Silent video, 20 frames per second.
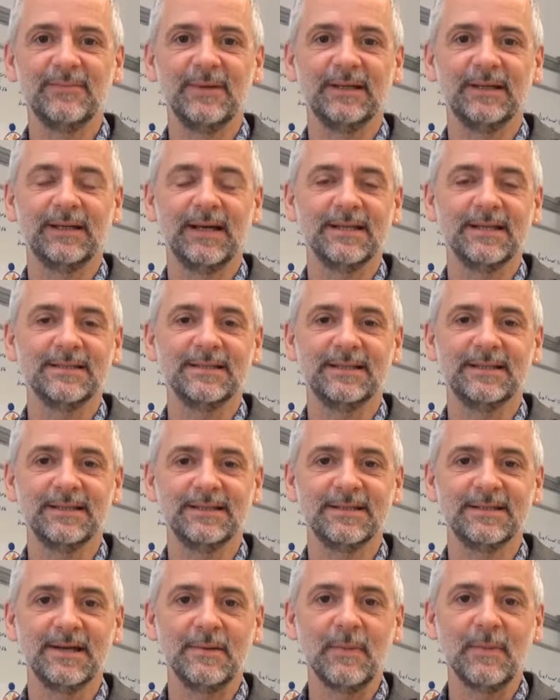man kann sich
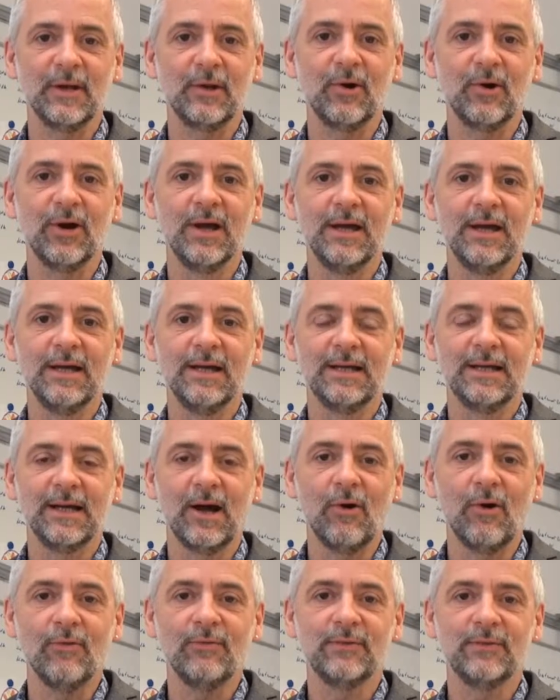das ja immer noch
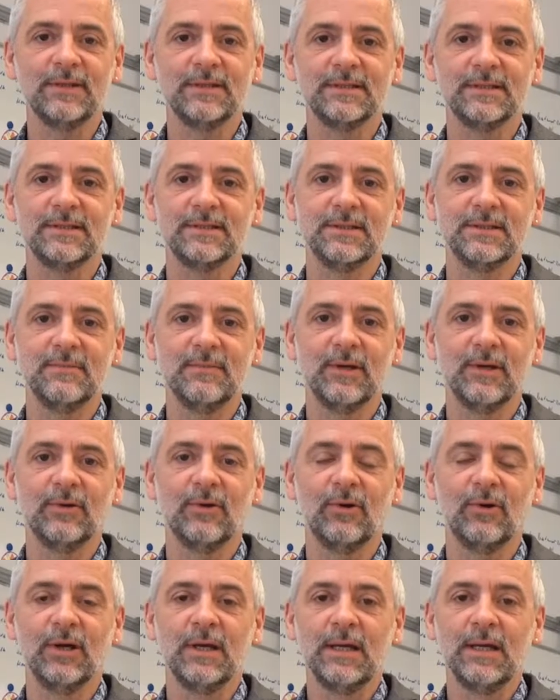kaufen, es ist immer noch